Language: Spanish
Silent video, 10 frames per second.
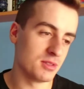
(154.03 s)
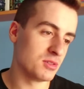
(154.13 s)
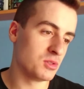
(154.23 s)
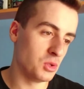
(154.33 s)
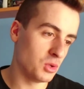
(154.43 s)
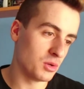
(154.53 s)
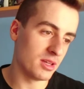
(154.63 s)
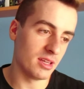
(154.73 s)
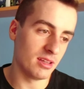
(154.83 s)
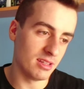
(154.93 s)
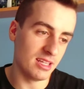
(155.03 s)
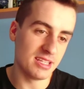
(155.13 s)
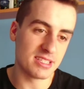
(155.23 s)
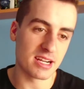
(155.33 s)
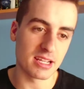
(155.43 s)
Yo eh, en
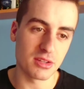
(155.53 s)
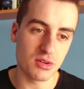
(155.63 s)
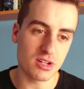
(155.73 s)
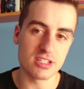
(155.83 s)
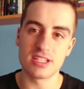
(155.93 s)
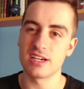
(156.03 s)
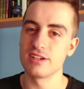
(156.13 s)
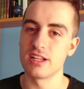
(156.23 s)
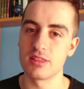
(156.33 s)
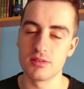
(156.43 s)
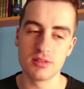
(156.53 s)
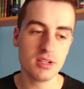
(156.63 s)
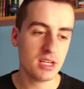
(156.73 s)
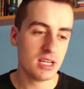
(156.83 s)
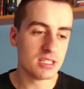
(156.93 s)
esta región, en esta generación,
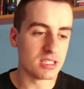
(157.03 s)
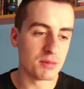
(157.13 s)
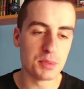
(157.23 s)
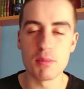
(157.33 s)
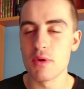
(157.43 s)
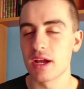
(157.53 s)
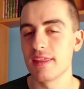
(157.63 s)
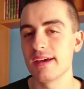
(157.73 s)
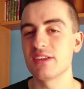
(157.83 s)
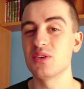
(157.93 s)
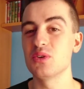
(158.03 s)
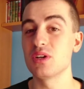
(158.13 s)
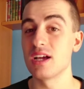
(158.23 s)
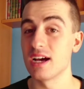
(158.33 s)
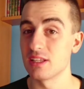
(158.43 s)
siempre me voy a quedar
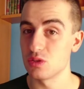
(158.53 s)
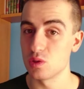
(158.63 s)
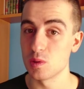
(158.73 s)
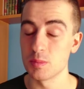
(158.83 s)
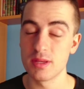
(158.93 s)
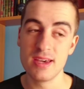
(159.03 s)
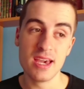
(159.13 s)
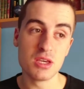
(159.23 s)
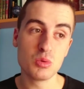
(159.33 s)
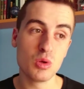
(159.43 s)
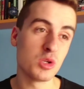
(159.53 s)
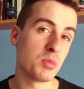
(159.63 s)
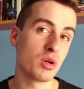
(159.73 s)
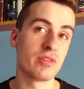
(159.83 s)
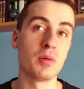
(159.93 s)
con Garchomp. Es uno de los
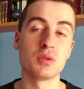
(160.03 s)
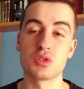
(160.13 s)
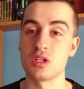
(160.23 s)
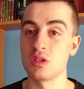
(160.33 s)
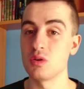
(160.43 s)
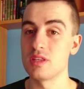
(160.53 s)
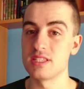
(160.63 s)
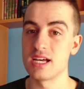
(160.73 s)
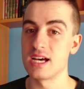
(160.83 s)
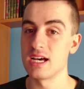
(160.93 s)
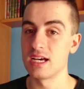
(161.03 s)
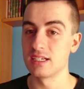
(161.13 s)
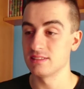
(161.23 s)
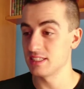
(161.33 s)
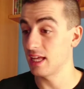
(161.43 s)
pocos favoritos que tengo de esta,
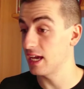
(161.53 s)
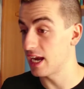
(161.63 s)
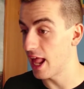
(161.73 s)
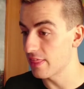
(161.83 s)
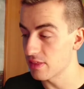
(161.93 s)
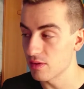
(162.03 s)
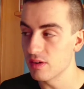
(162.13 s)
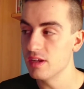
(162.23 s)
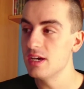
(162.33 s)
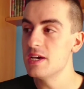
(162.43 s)
de esta generación.